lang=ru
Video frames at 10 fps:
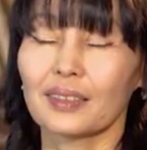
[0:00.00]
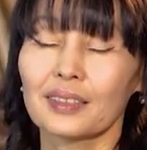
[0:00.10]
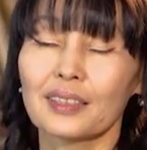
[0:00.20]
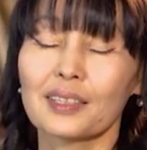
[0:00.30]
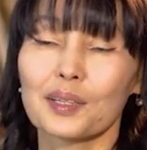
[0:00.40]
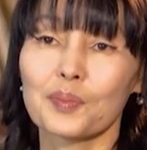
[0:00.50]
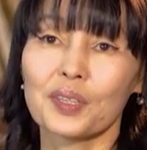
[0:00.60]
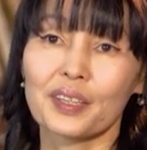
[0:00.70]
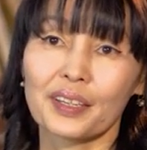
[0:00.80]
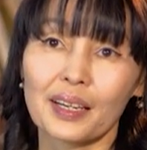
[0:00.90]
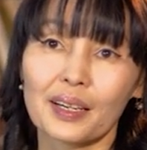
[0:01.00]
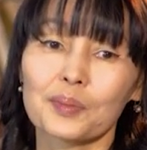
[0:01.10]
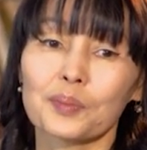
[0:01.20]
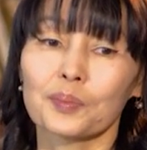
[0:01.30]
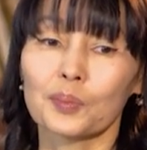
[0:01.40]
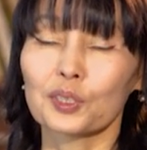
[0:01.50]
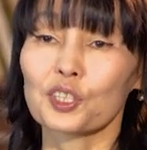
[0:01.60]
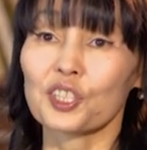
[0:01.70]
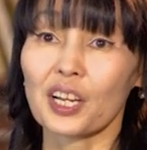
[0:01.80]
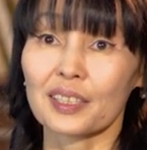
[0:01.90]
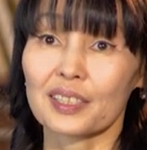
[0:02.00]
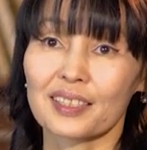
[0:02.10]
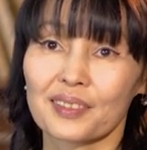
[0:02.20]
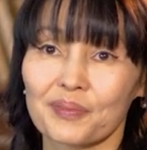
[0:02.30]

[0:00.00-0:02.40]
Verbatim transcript: это для меня был шанс.